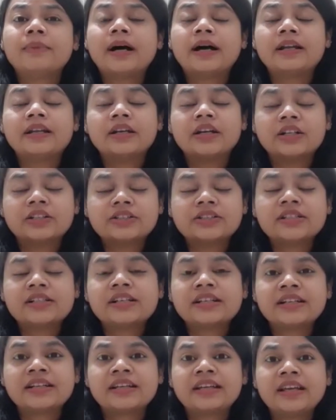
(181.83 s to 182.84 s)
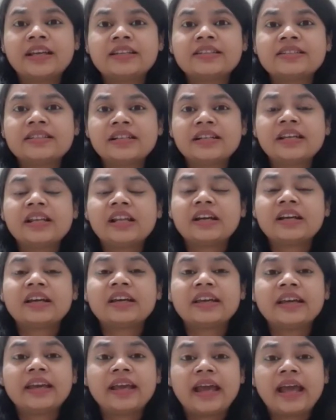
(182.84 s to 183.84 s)
बाल अच्छे लगेंगे सिल्की
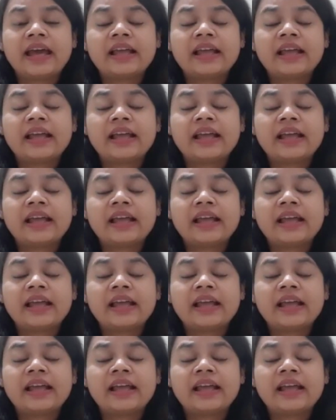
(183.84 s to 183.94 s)
लगेंगे